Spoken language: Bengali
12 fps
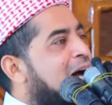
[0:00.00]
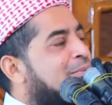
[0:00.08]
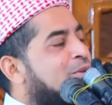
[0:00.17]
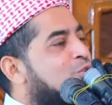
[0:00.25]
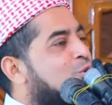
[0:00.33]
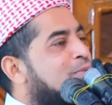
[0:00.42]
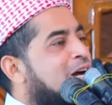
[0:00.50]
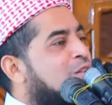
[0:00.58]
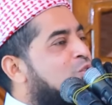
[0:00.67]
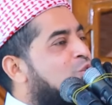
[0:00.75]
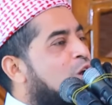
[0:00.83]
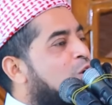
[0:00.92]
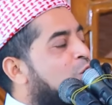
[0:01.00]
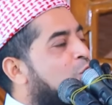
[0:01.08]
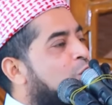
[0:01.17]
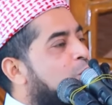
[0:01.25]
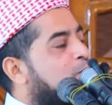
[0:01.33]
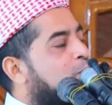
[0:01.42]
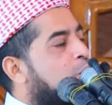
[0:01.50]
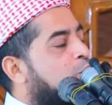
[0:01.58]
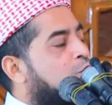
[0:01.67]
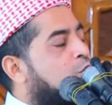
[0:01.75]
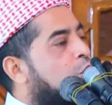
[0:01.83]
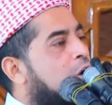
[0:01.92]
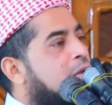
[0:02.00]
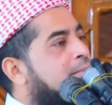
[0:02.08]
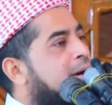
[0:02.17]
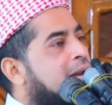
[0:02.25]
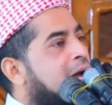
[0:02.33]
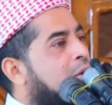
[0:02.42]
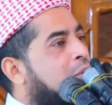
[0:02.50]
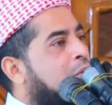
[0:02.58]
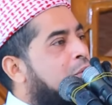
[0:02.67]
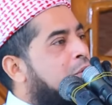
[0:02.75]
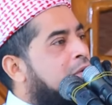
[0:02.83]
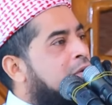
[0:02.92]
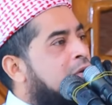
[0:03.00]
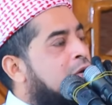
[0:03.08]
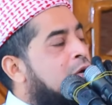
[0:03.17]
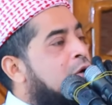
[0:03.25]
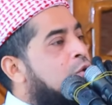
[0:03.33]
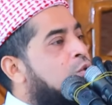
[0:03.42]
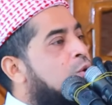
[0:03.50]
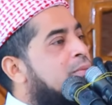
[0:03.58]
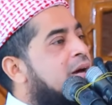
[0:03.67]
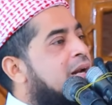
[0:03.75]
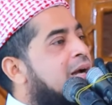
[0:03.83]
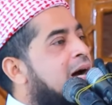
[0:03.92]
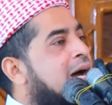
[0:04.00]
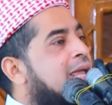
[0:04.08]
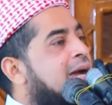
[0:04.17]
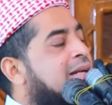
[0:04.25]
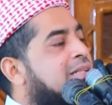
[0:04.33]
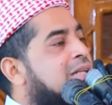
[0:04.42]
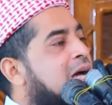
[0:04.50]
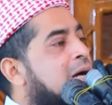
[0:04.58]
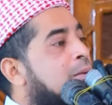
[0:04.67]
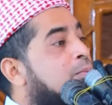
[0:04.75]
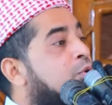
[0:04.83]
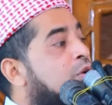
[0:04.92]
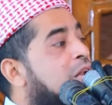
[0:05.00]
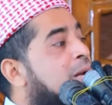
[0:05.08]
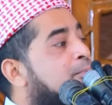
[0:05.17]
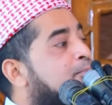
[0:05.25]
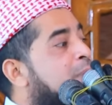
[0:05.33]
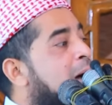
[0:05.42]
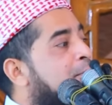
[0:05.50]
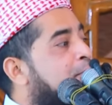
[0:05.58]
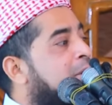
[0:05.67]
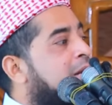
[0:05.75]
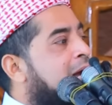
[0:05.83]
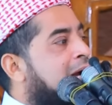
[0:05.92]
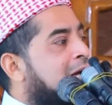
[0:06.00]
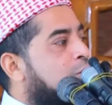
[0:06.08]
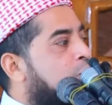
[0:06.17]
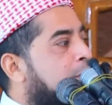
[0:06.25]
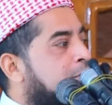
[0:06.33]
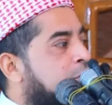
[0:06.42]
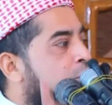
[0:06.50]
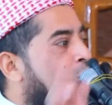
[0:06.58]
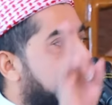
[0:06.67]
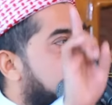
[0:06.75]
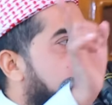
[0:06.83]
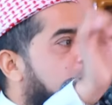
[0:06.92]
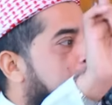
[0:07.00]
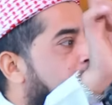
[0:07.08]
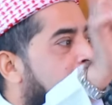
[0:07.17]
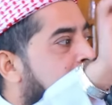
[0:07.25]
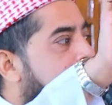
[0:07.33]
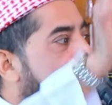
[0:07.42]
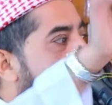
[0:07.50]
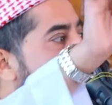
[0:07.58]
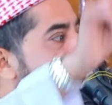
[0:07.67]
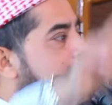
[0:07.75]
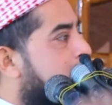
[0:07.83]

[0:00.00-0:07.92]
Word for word: আমি তোমার দল হই বক্ত হই বা না হই তোমার গায়ে একটা ফুলের পাপির আঘাত আমি সহ্য করতে দিব